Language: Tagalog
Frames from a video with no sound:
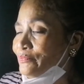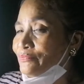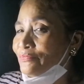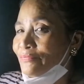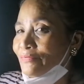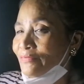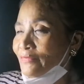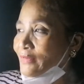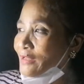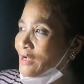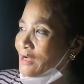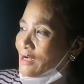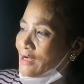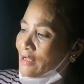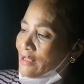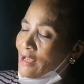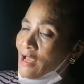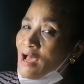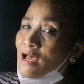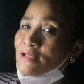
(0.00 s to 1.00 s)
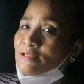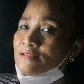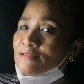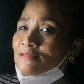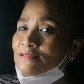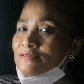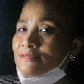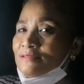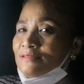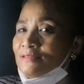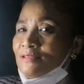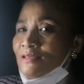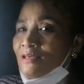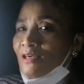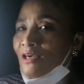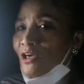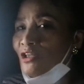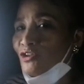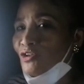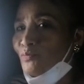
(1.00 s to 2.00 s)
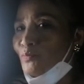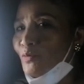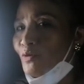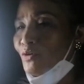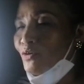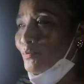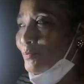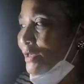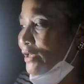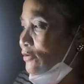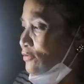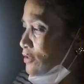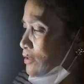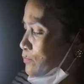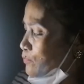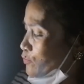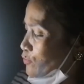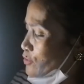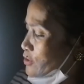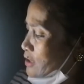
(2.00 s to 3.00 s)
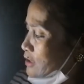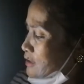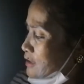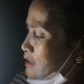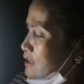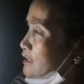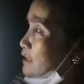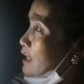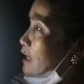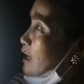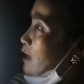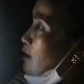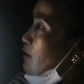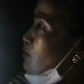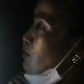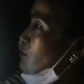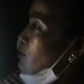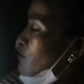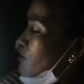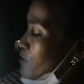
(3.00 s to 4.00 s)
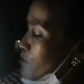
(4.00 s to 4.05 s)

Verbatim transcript: Kung ilang kilometro. Ayan. Ito po, mayroon na po siyang ilaw.